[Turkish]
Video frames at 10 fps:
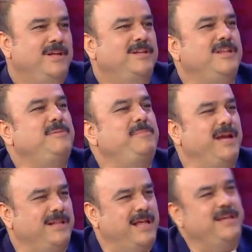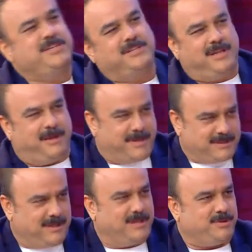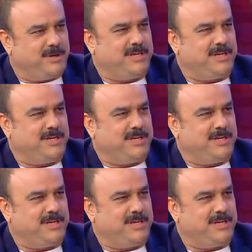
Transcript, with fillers: dedim bekle ikindi namazından sonra